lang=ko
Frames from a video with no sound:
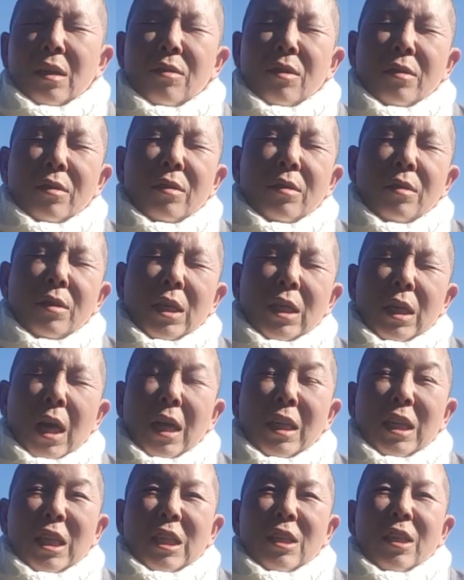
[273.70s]
그래서 그것이
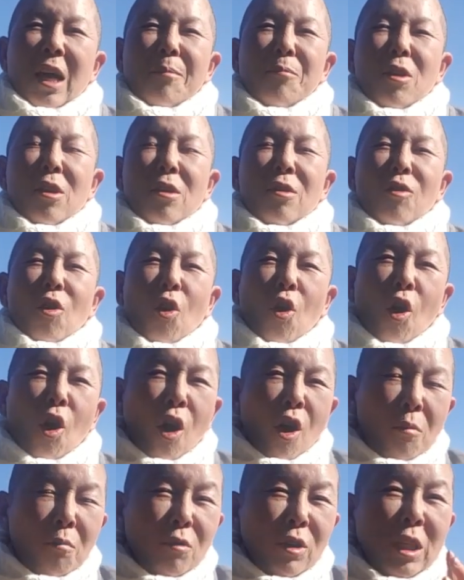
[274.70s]
한 2, 3년을
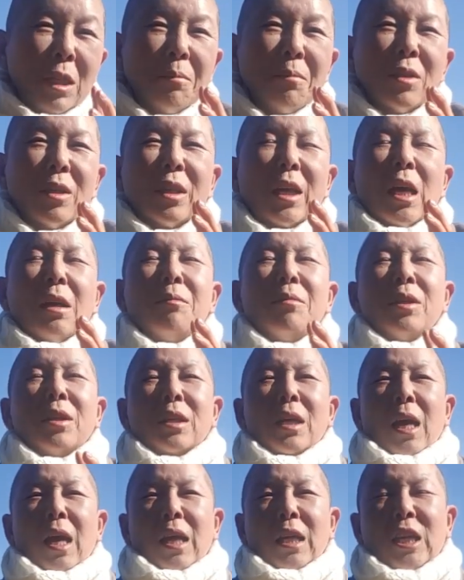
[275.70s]
너무 힘들게
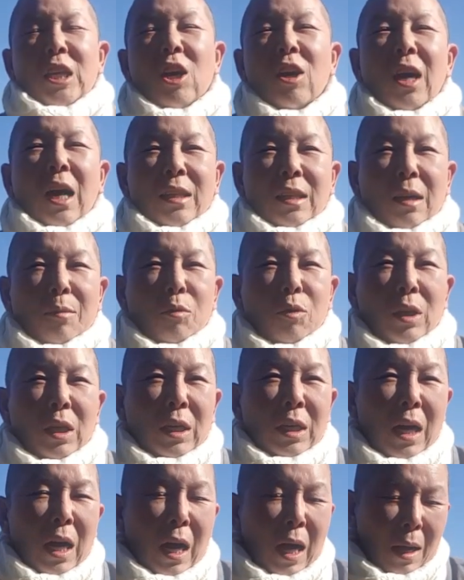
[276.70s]
힘들게 이어가다
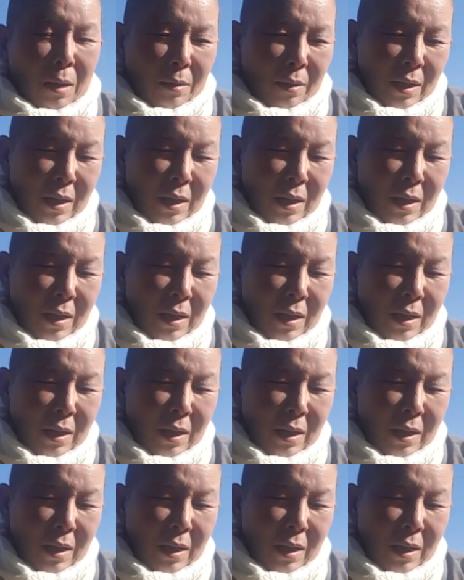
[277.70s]
보니까